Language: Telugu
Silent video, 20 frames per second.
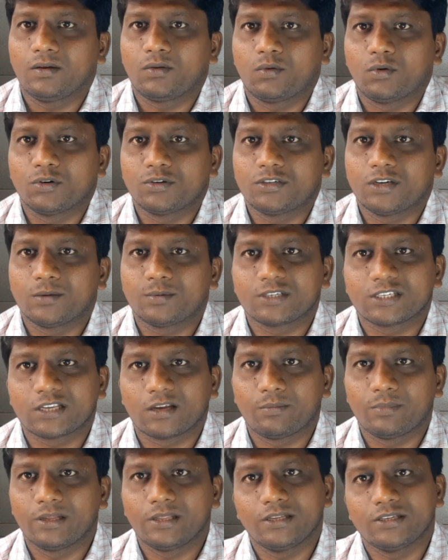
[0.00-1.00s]
కోడ్ జాబ్స్కి
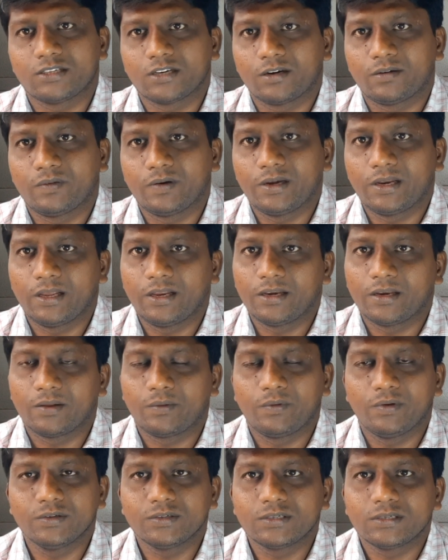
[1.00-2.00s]
సంబంధించినటువంటి
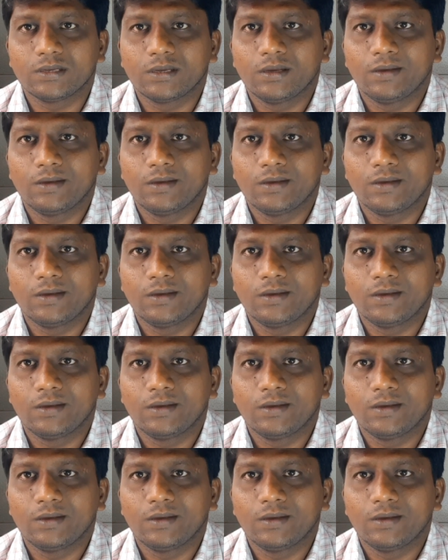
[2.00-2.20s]
ఇంటర్వ్యూస్